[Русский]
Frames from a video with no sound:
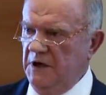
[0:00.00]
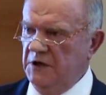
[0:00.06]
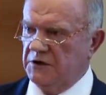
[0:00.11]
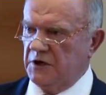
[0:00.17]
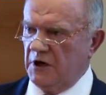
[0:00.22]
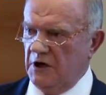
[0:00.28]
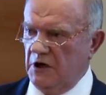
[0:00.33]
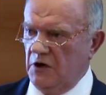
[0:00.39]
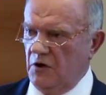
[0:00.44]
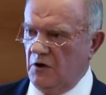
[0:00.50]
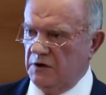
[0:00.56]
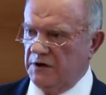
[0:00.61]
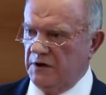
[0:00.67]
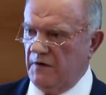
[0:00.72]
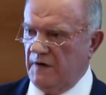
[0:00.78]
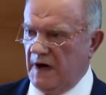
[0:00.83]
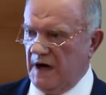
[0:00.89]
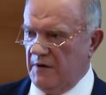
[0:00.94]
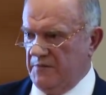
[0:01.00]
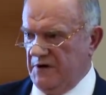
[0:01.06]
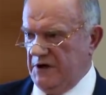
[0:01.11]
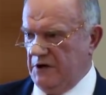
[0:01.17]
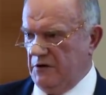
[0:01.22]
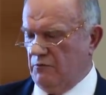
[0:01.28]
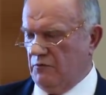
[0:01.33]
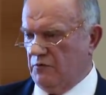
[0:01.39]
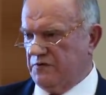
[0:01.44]
триллионов, а
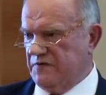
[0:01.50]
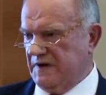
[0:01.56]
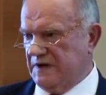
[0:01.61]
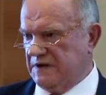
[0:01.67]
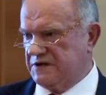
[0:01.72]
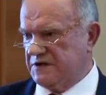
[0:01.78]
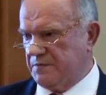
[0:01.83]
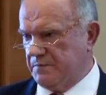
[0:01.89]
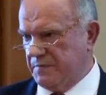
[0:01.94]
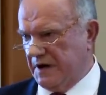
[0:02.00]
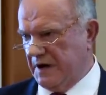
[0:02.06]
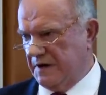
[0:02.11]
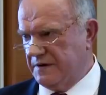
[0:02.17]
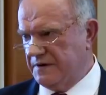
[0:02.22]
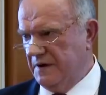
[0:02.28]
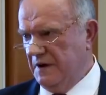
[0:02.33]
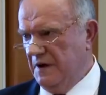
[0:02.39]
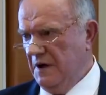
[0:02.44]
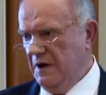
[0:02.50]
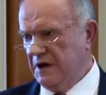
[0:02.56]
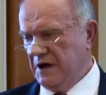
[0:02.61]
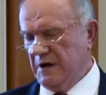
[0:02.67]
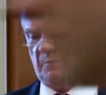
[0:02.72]
минимум 25. И